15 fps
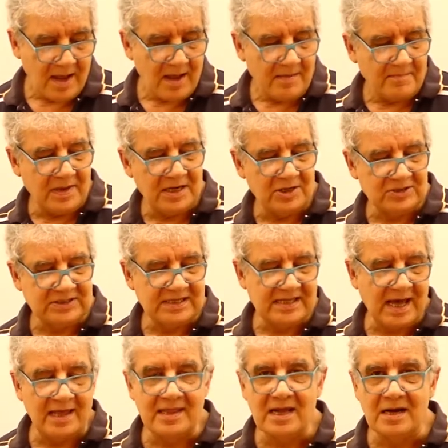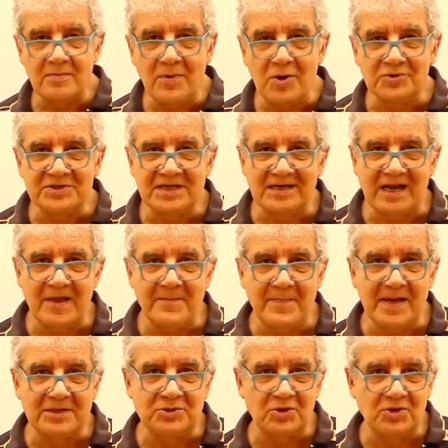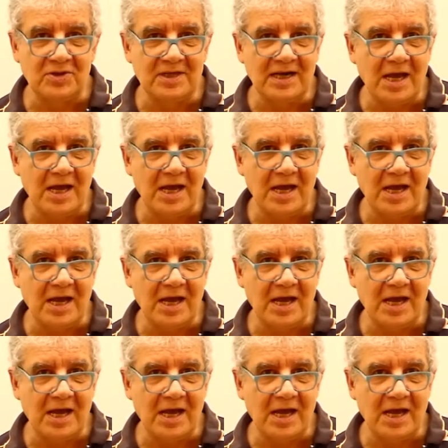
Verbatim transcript: velocidad del bote respecto de